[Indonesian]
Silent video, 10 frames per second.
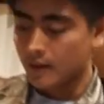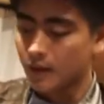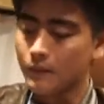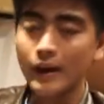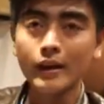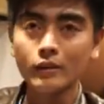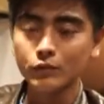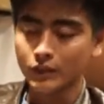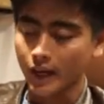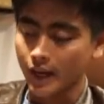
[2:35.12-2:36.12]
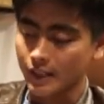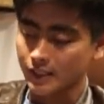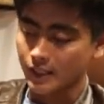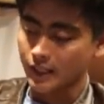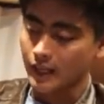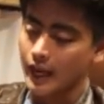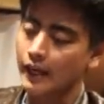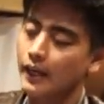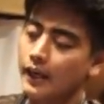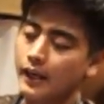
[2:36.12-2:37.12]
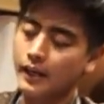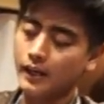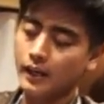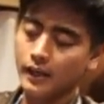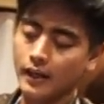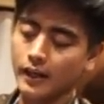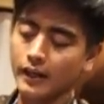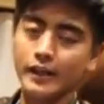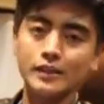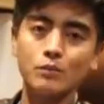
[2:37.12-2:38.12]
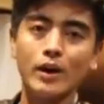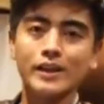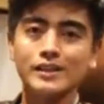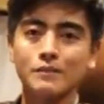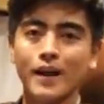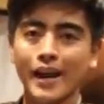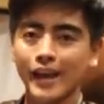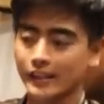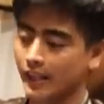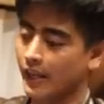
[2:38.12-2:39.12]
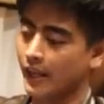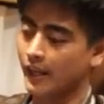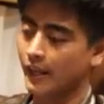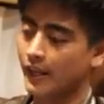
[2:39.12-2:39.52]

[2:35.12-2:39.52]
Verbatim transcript: di bagian footrest kita naikin, dan ini semuanya serba elektrik